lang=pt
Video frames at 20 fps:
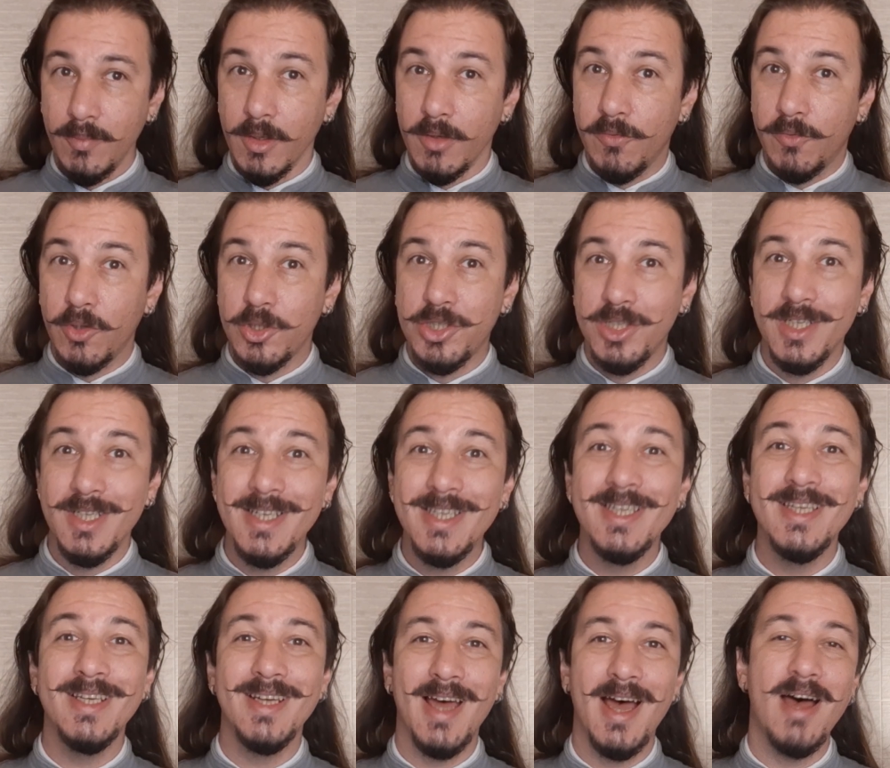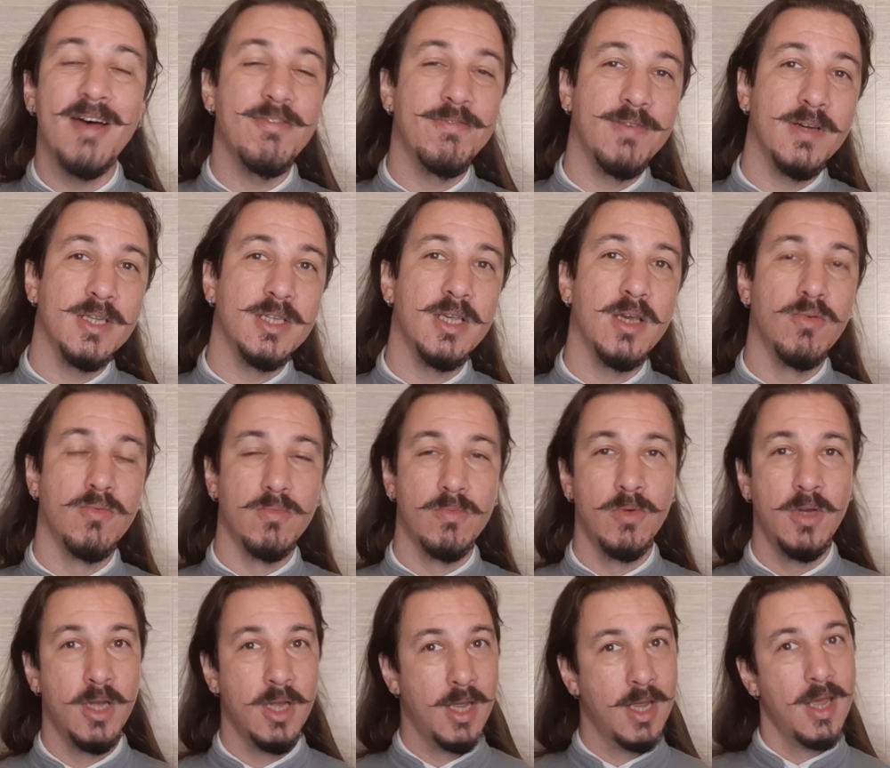vou te ensinar a fazer um
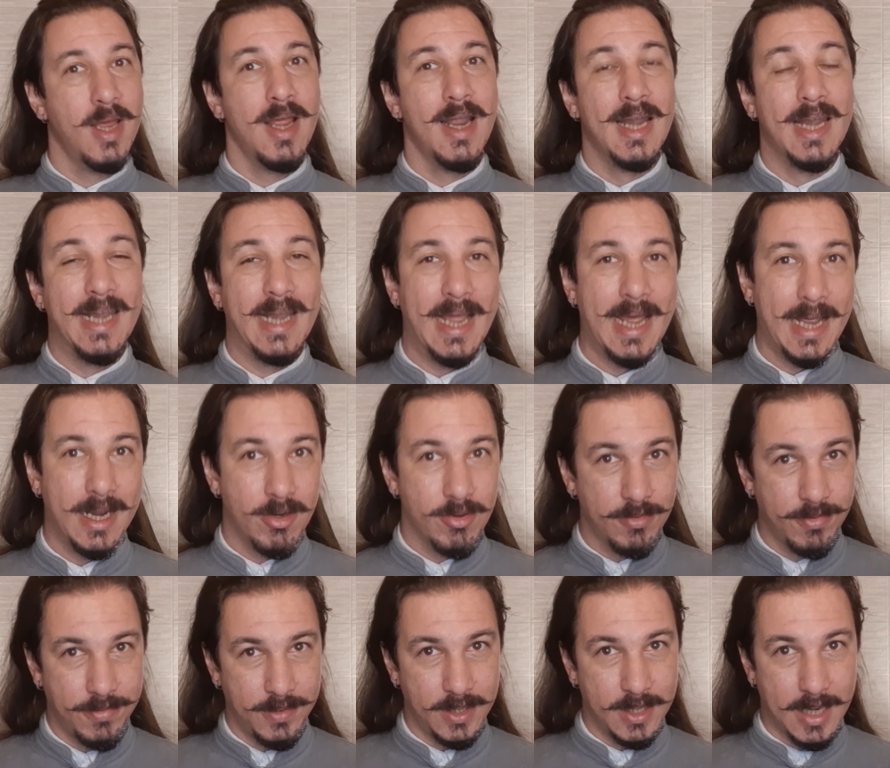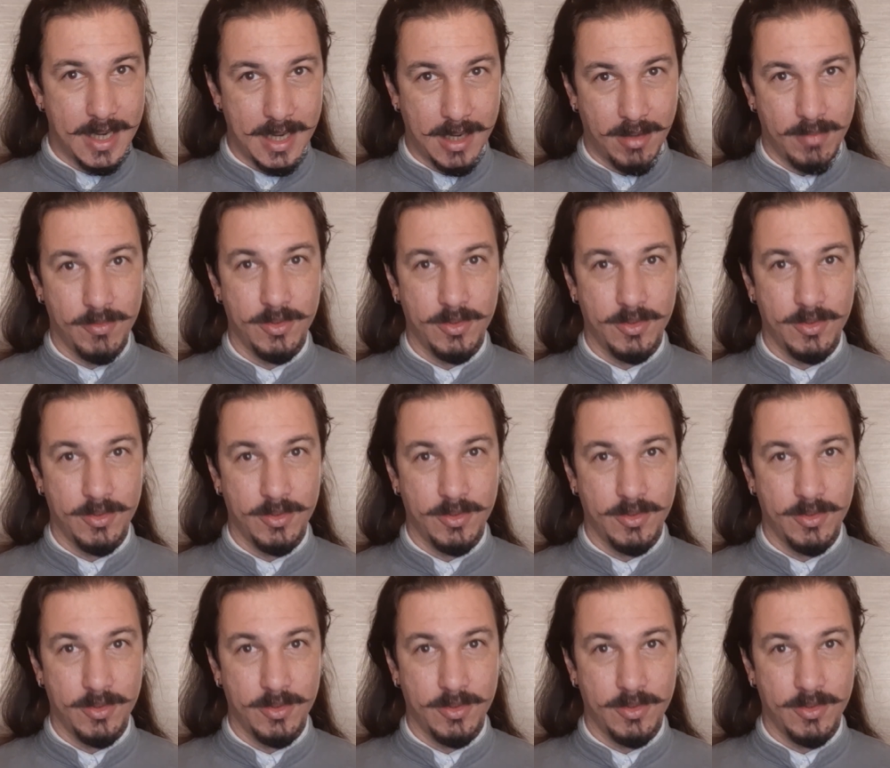lá no final.